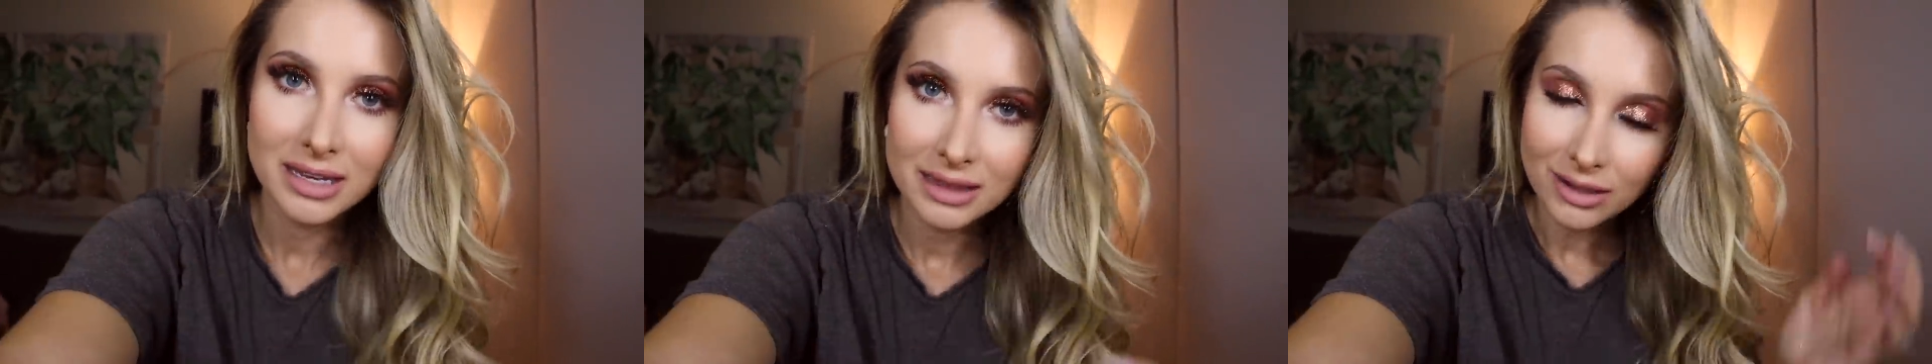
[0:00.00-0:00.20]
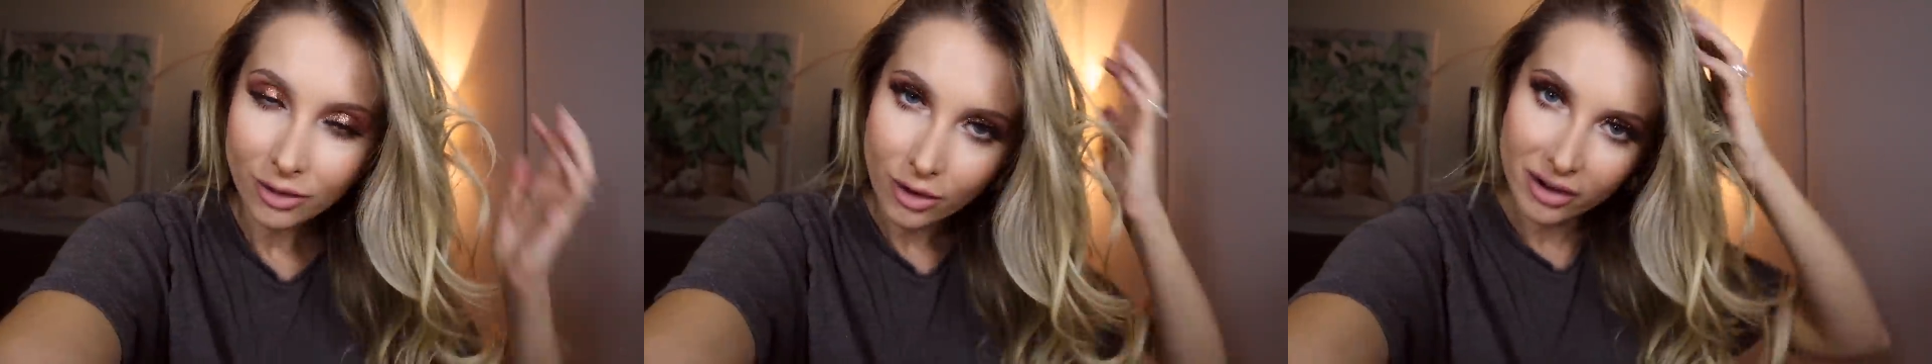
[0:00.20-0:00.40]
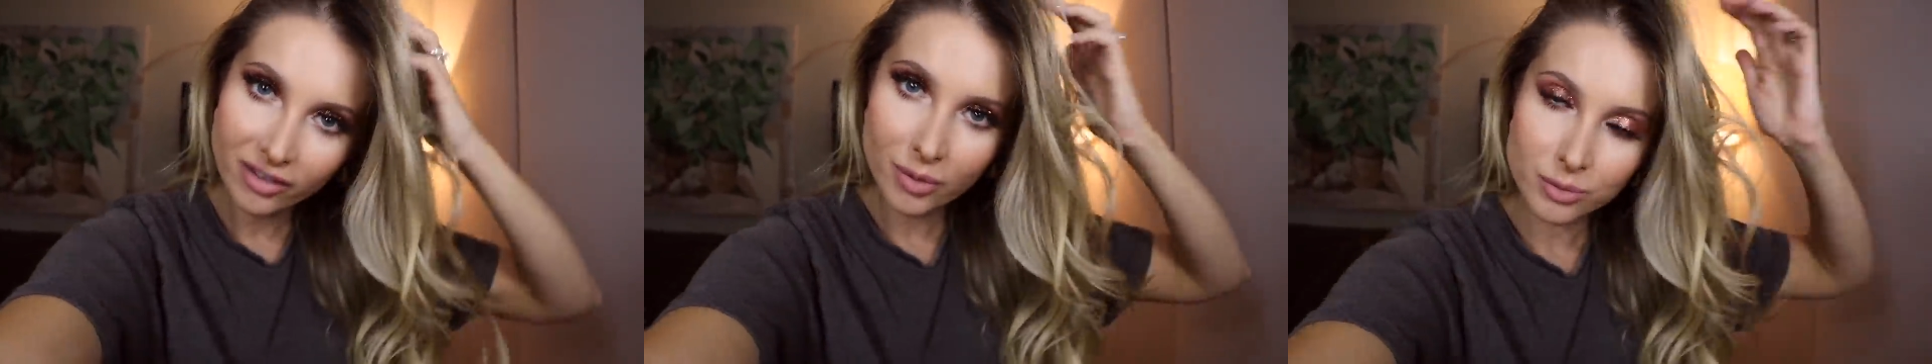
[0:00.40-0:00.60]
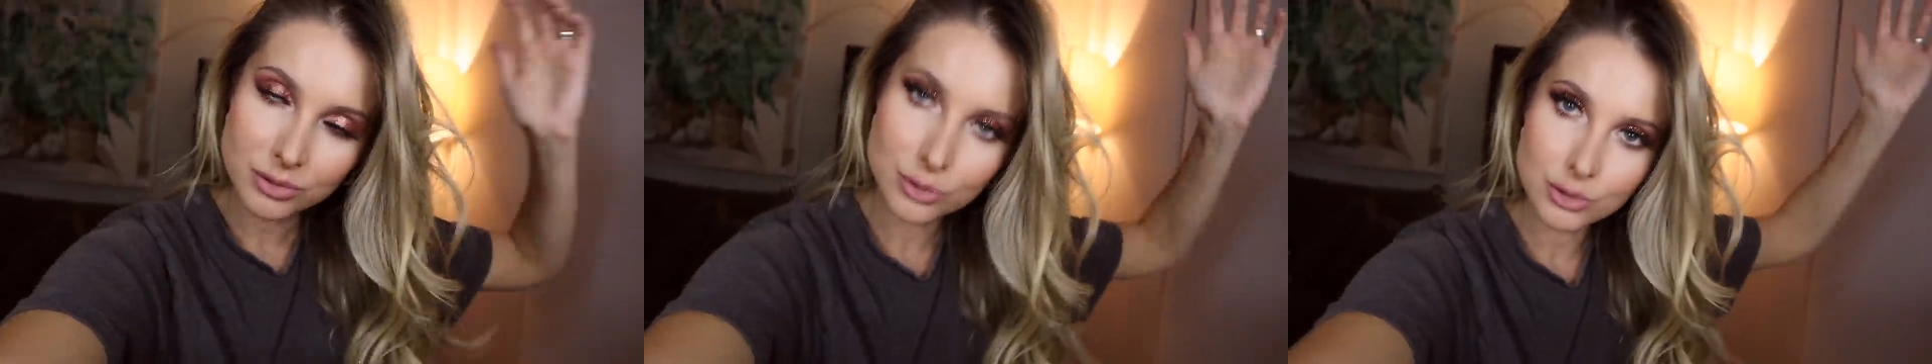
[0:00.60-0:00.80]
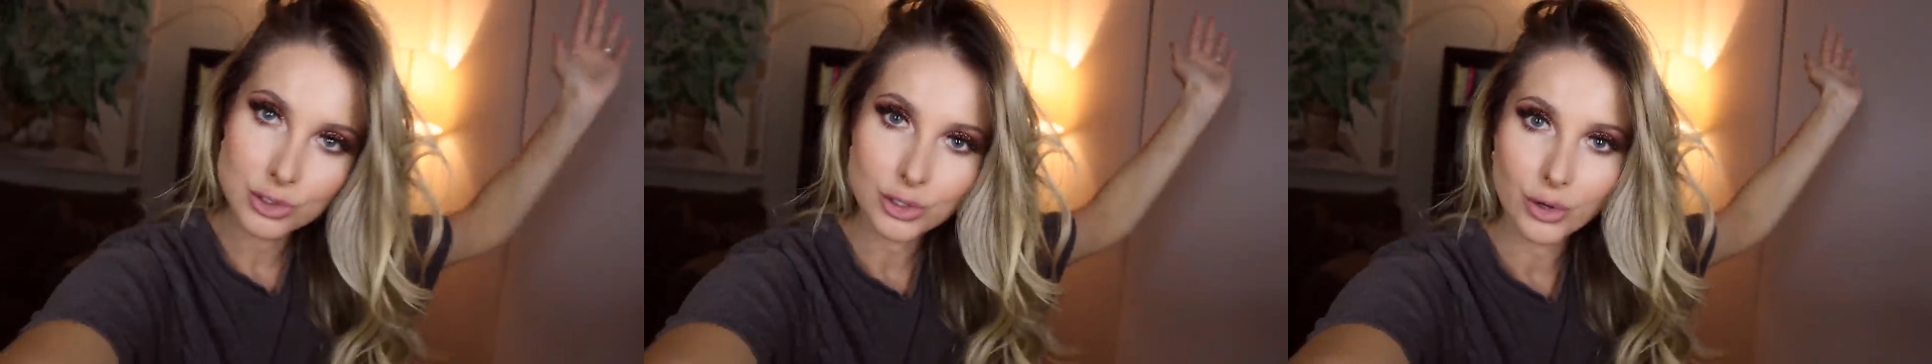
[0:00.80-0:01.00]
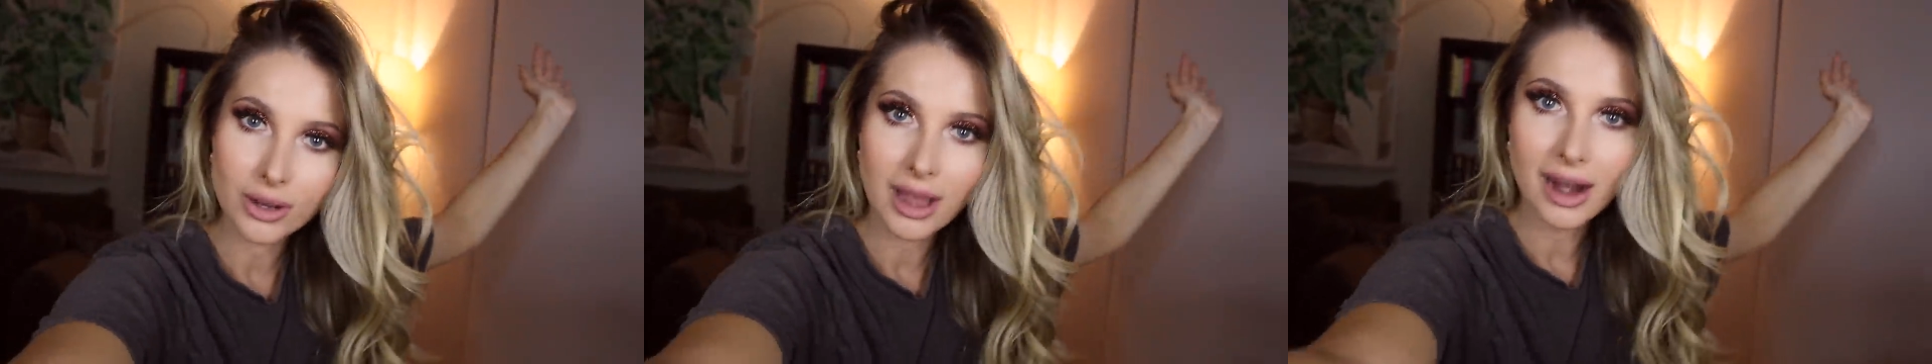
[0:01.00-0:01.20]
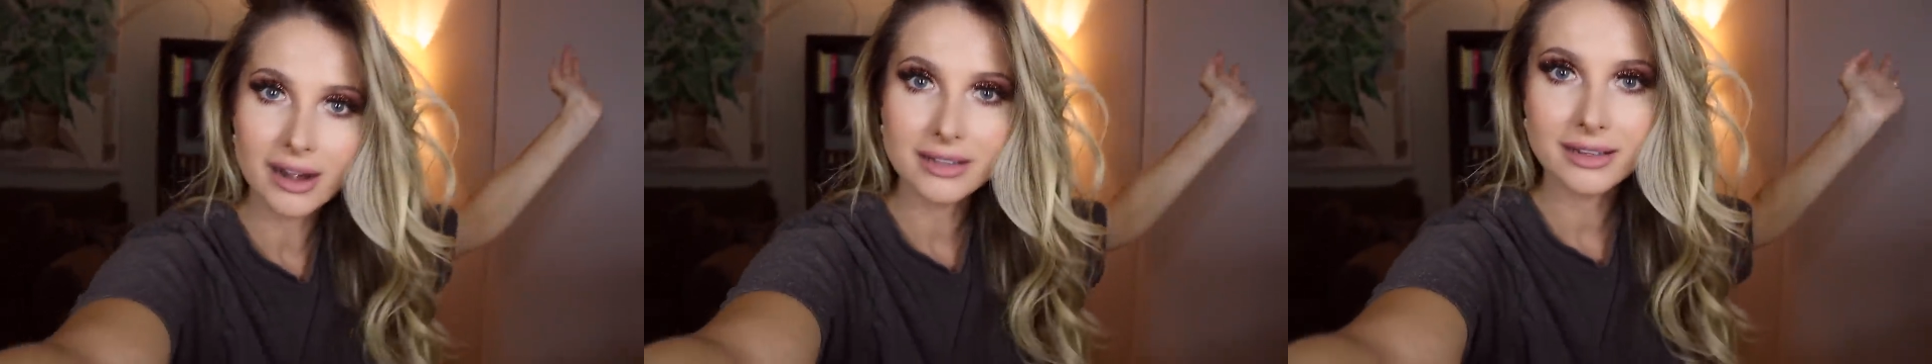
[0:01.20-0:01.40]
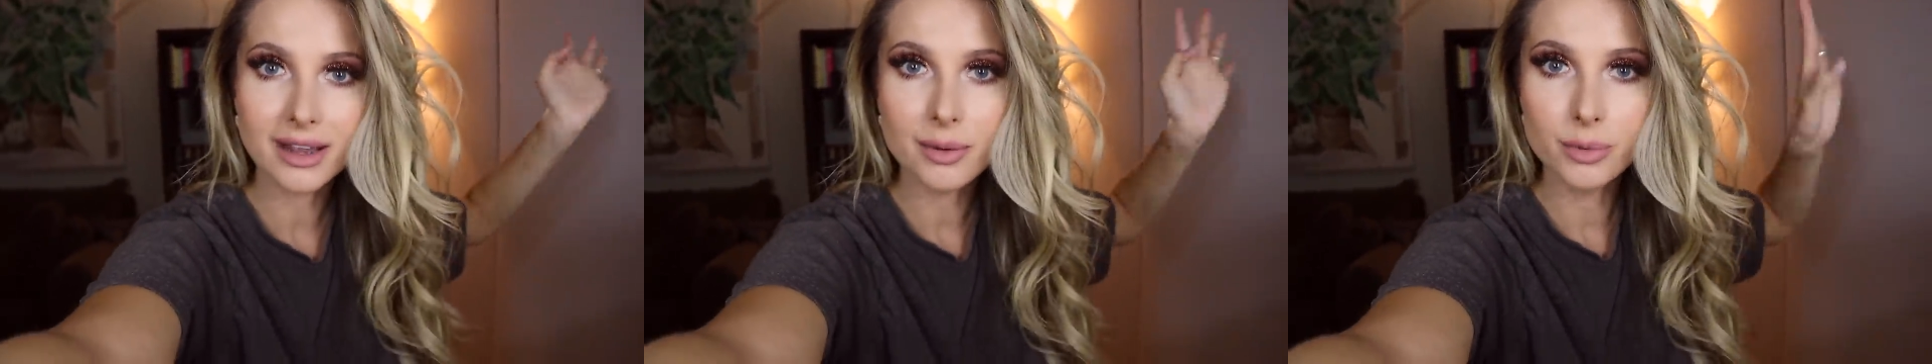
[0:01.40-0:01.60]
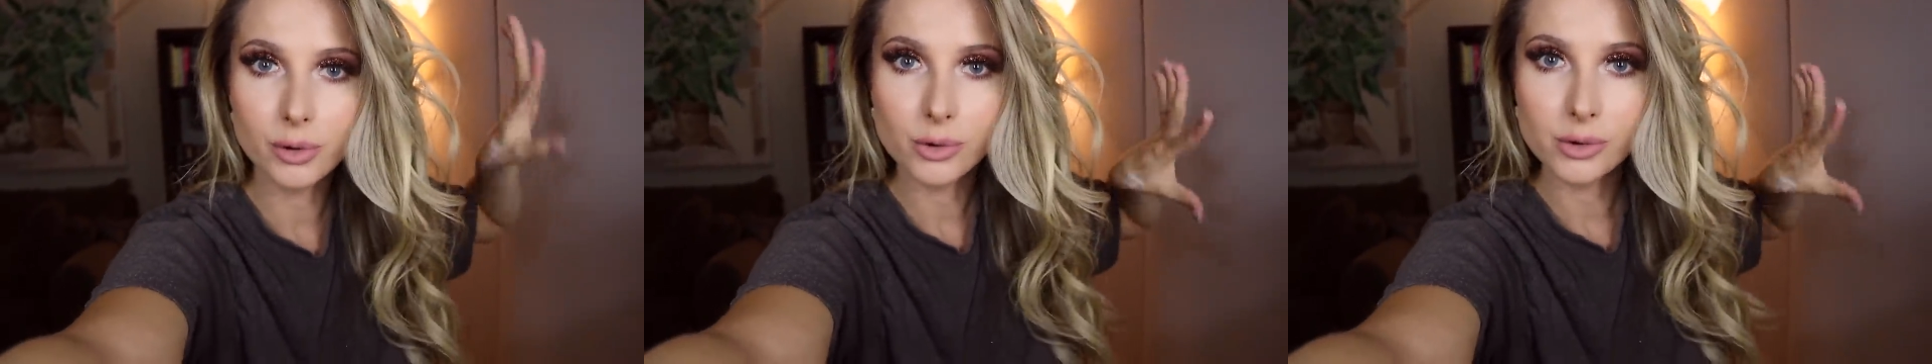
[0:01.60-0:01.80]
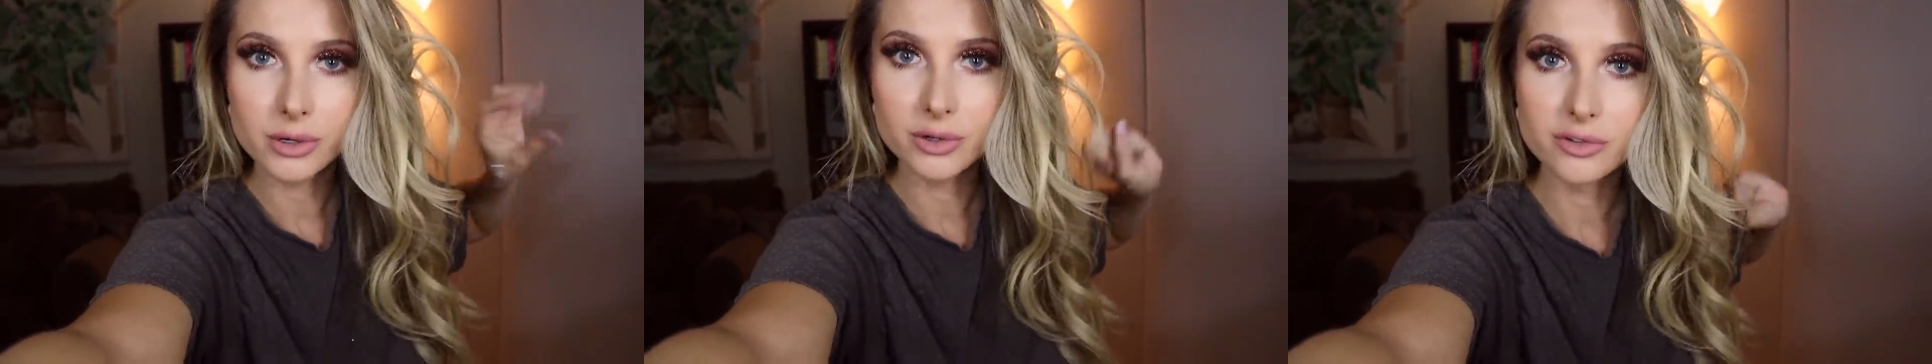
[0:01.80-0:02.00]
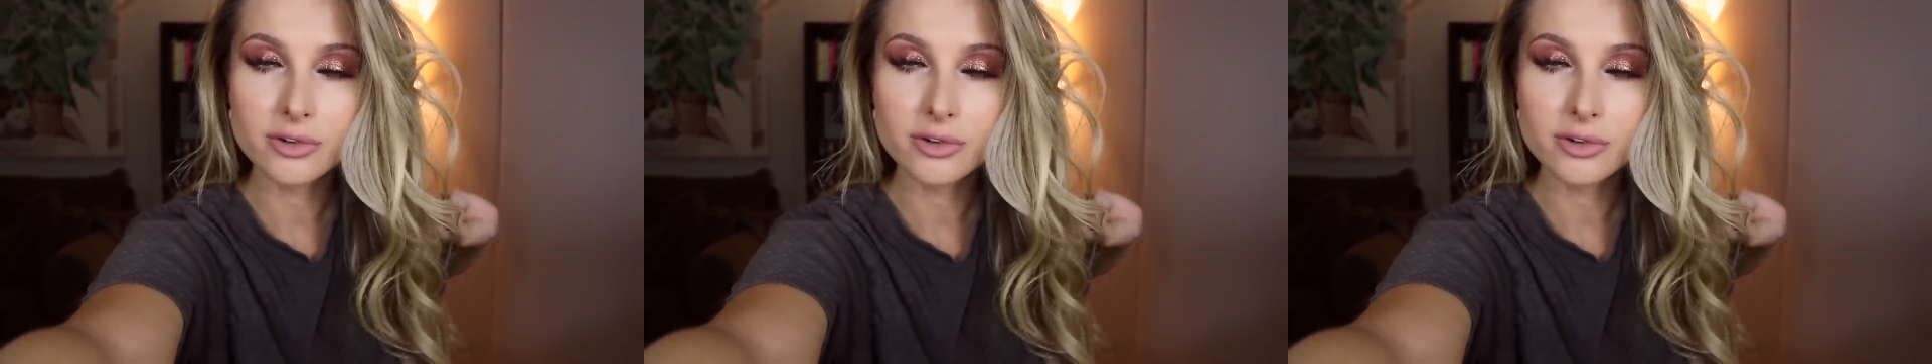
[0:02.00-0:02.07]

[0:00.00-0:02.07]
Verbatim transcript: Então agora vamos nos trocar e daqui a pouco quando